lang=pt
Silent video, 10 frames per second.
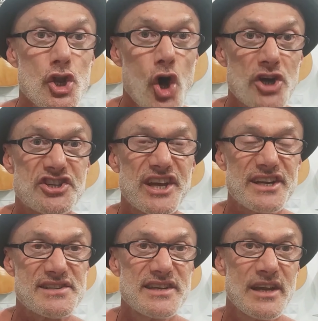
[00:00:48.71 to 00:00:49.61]
Nós se
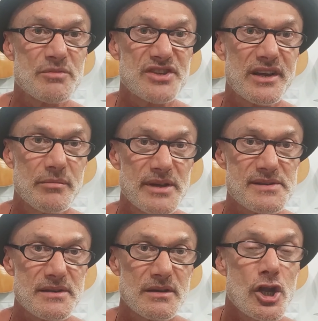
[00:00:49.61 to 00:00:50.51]
te da
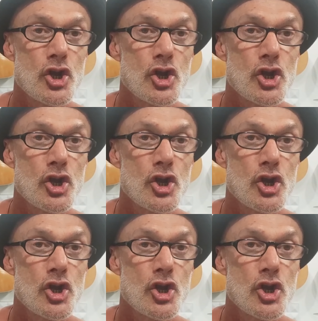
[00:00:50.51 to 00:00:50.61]
cabeça.